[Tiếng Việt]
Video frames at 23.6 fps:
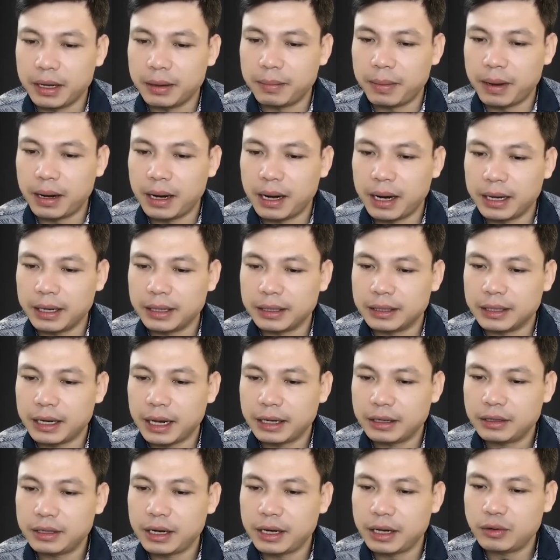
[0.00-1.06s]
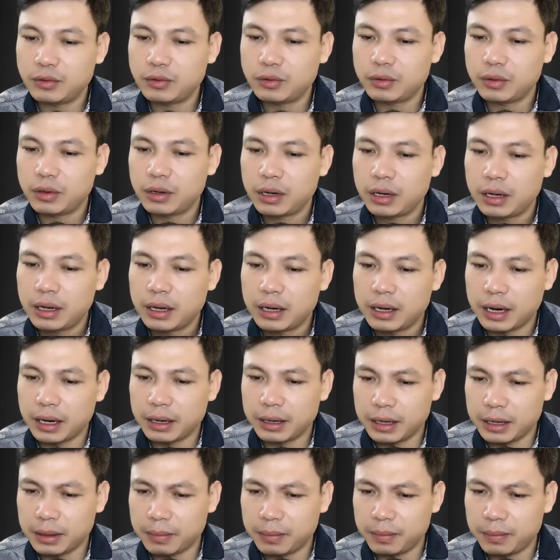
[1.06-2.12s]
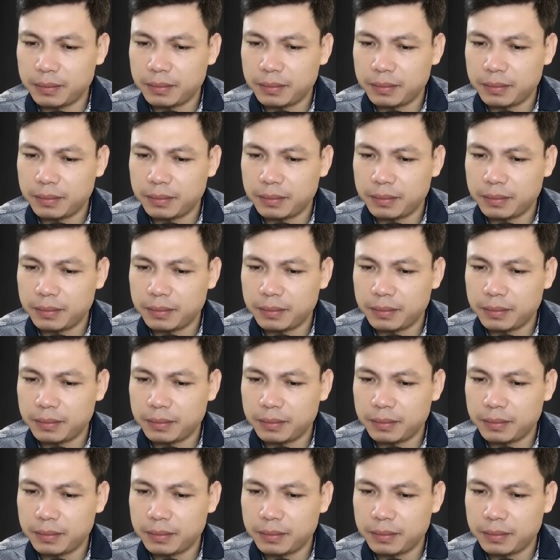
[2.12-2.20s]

Thế nhưng sao hồn ma đến nhà thầy cơ